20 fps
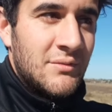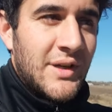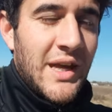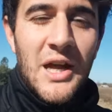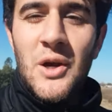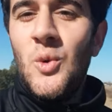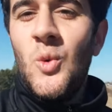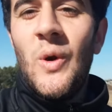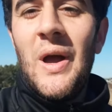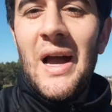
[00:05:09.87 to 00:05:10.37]

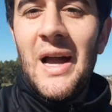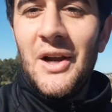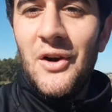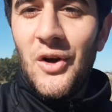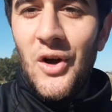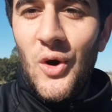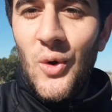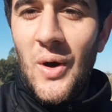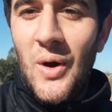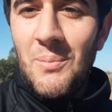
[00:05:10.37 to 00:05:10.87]
que nunca
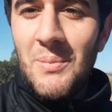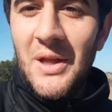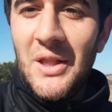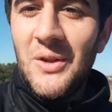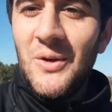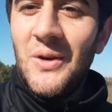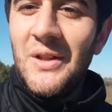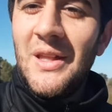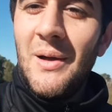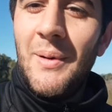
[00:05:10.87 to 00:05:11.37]
creo que lo han
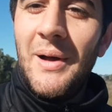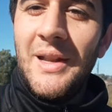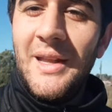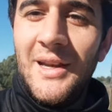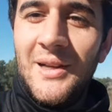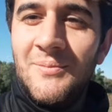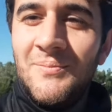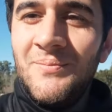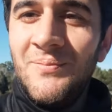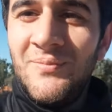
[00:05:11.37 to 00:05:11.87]
visto de esta
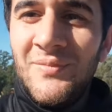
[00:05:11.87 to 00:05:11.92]
manera.